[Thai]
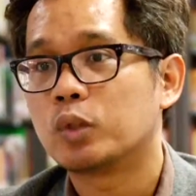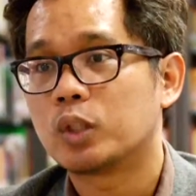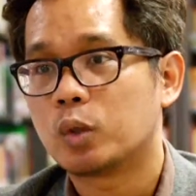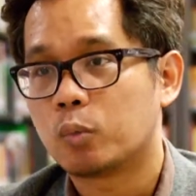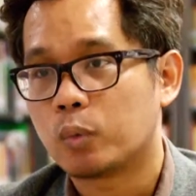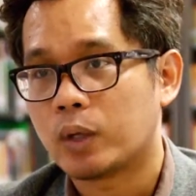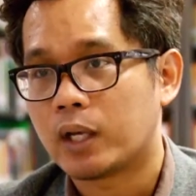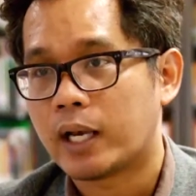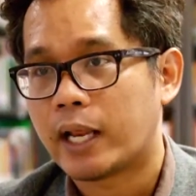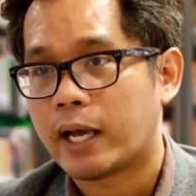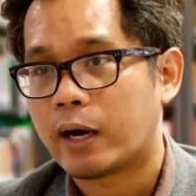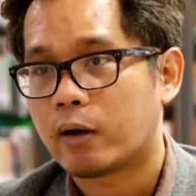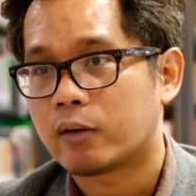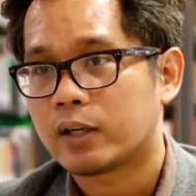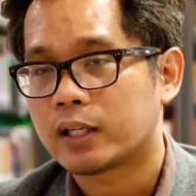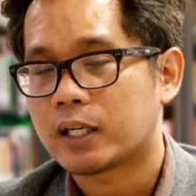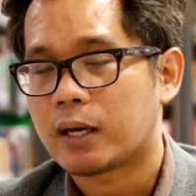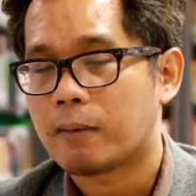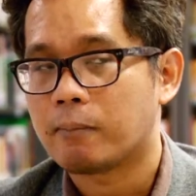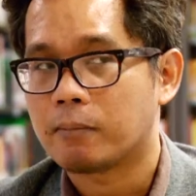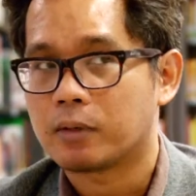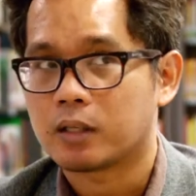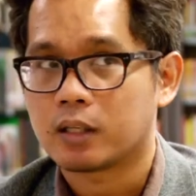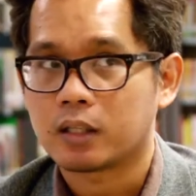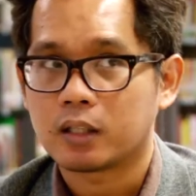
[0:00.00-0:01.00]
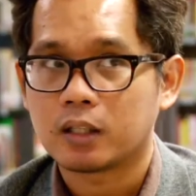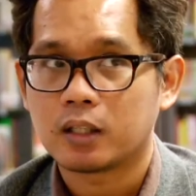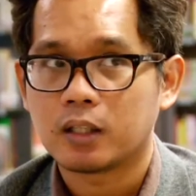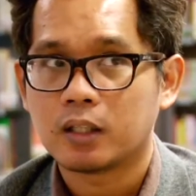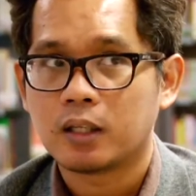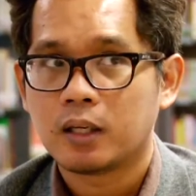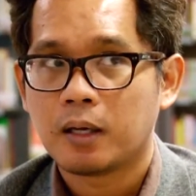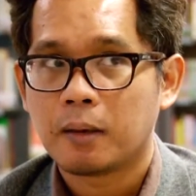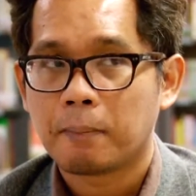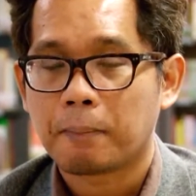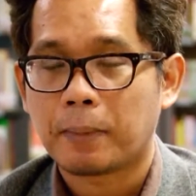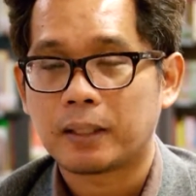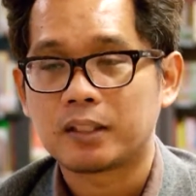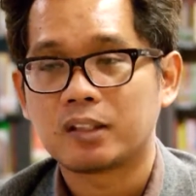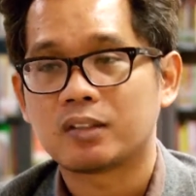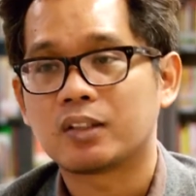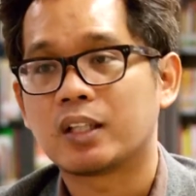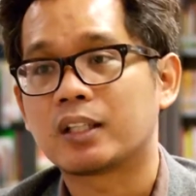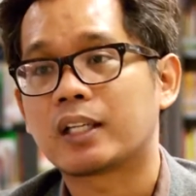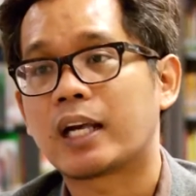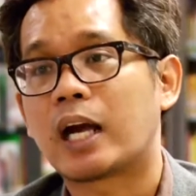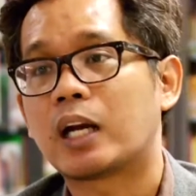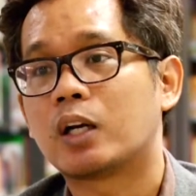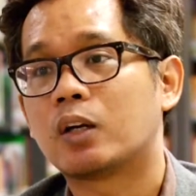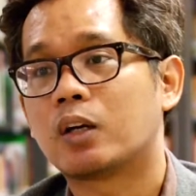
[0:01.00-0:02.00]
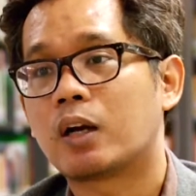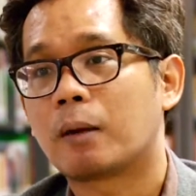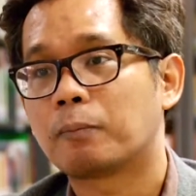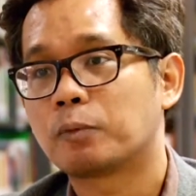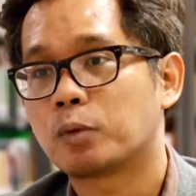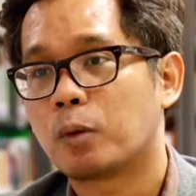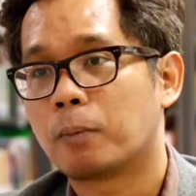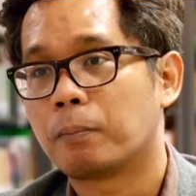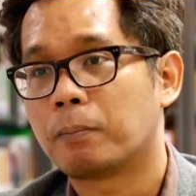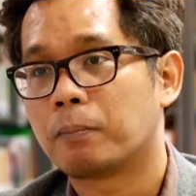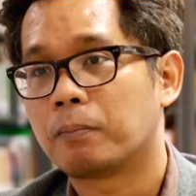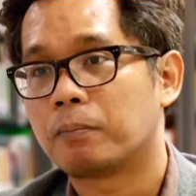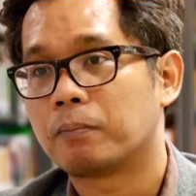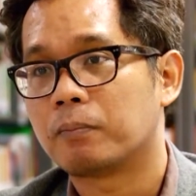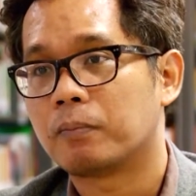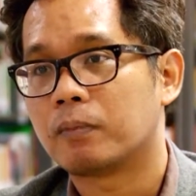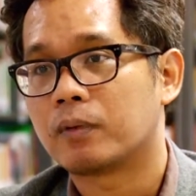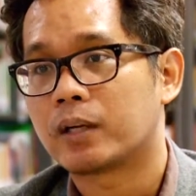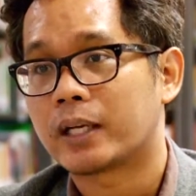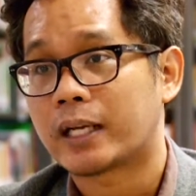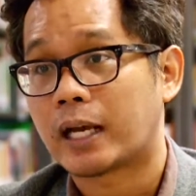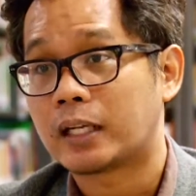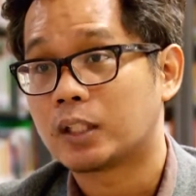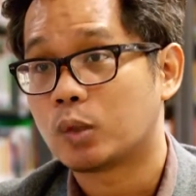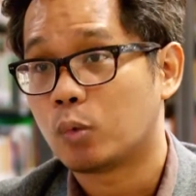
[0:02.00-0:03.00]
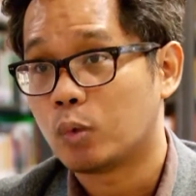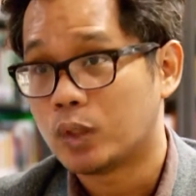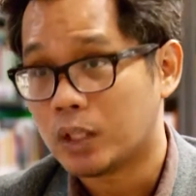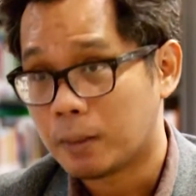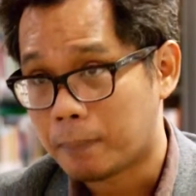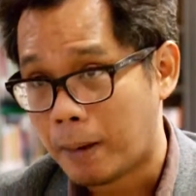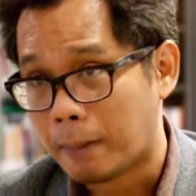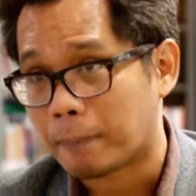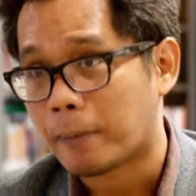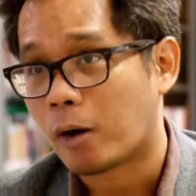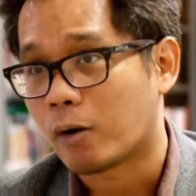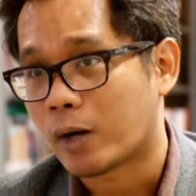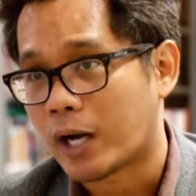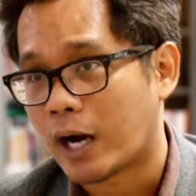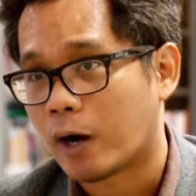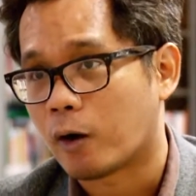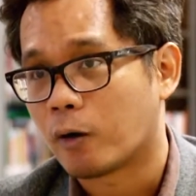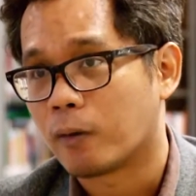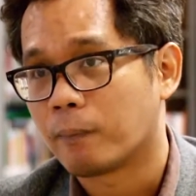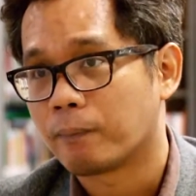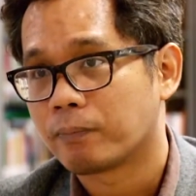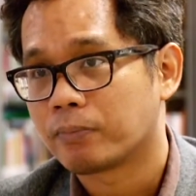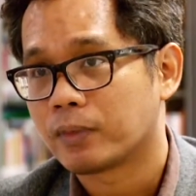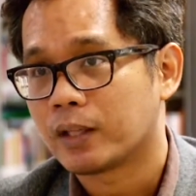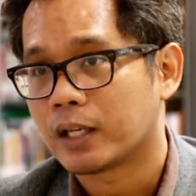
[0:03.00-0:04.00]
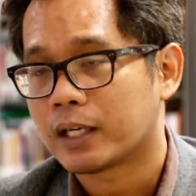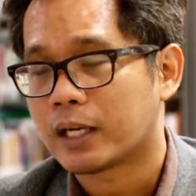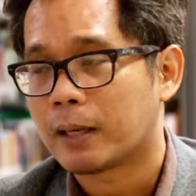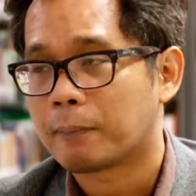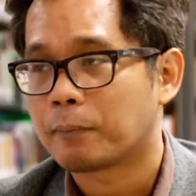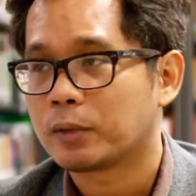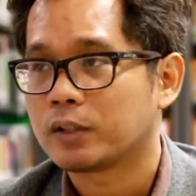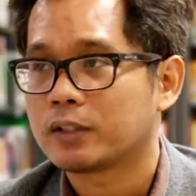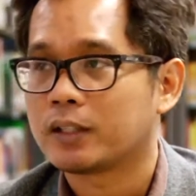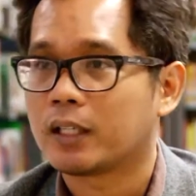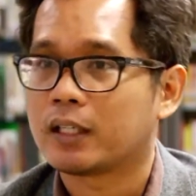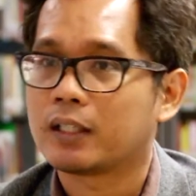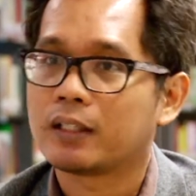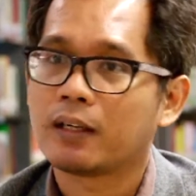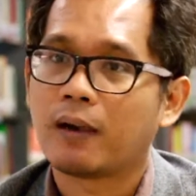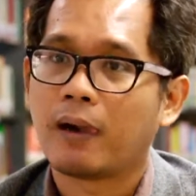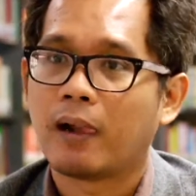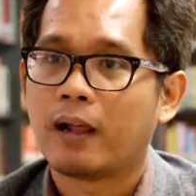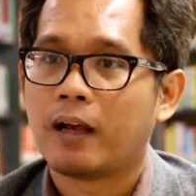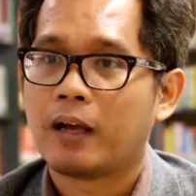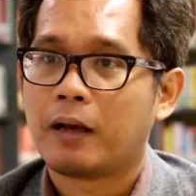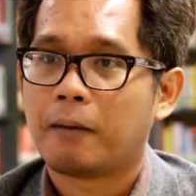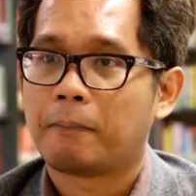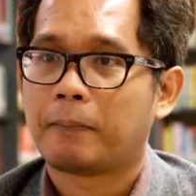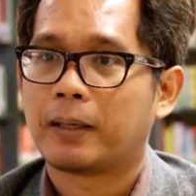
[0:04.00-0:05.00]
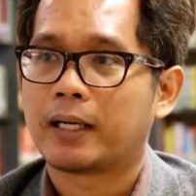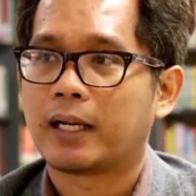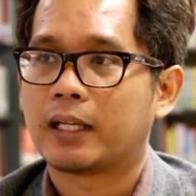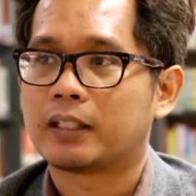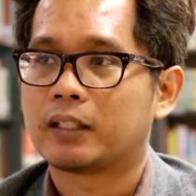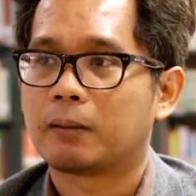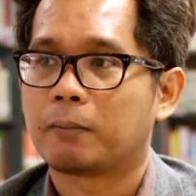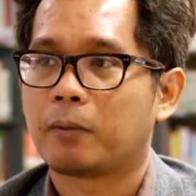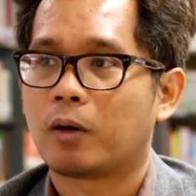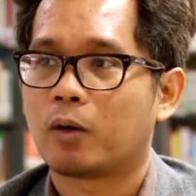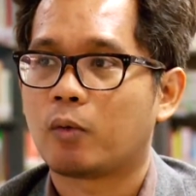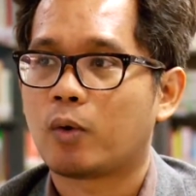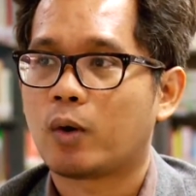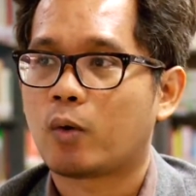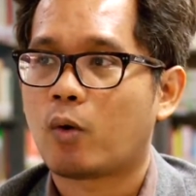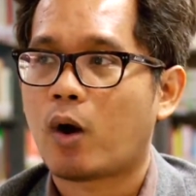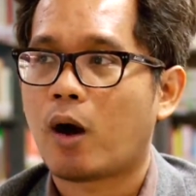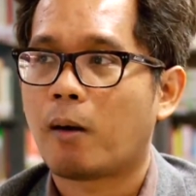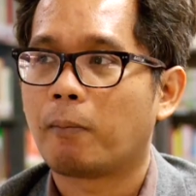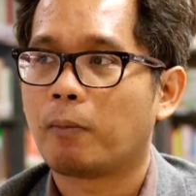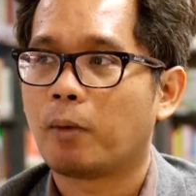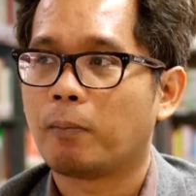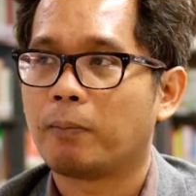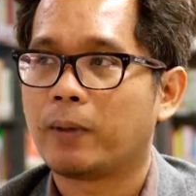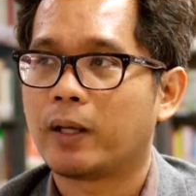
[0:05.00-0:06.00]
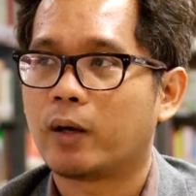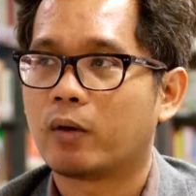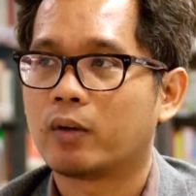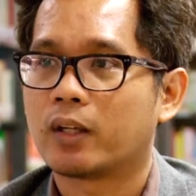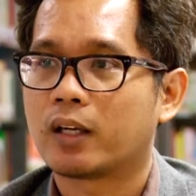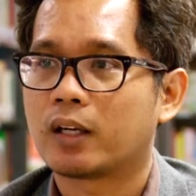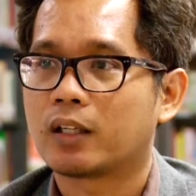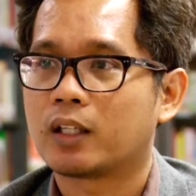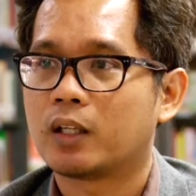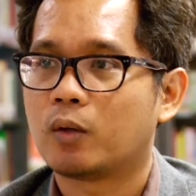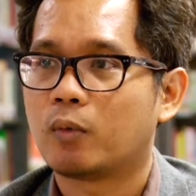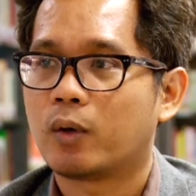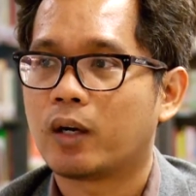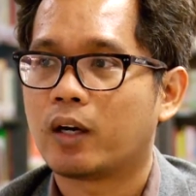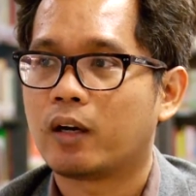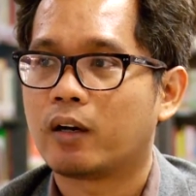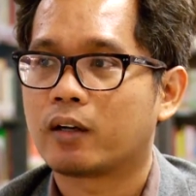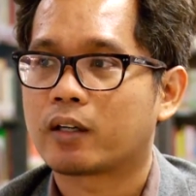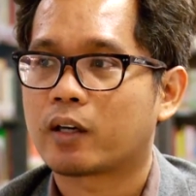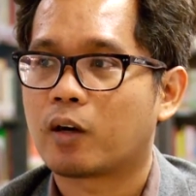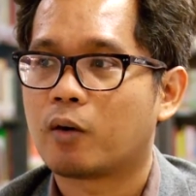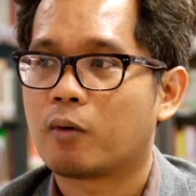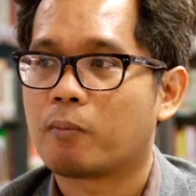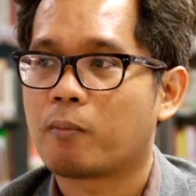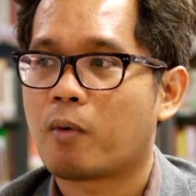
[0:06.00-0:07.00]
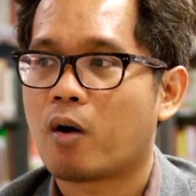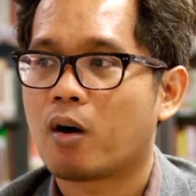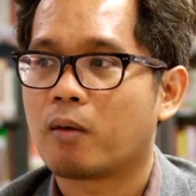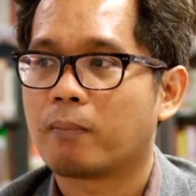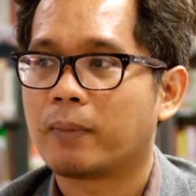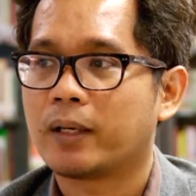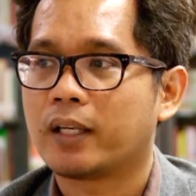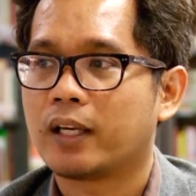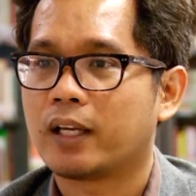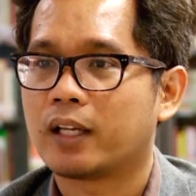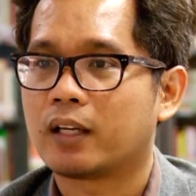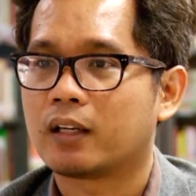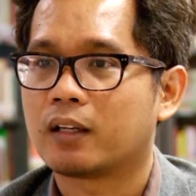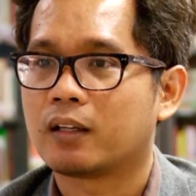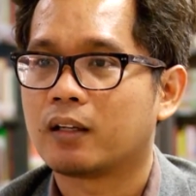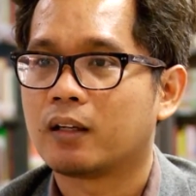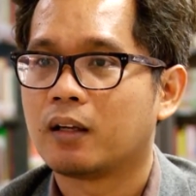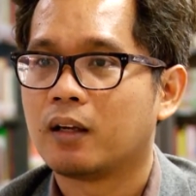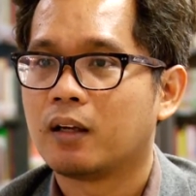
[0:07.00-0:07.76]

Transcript: ดูทีวีแล้วนะครับหรือปฏิเสธการรับชมรายการทีวีในแบบเก่าๆนะครับเพราะฉะนั้นมันอาจจะบอกว่าความล้มเหลวนี่ก็คือว่าเรามองไม่เห็น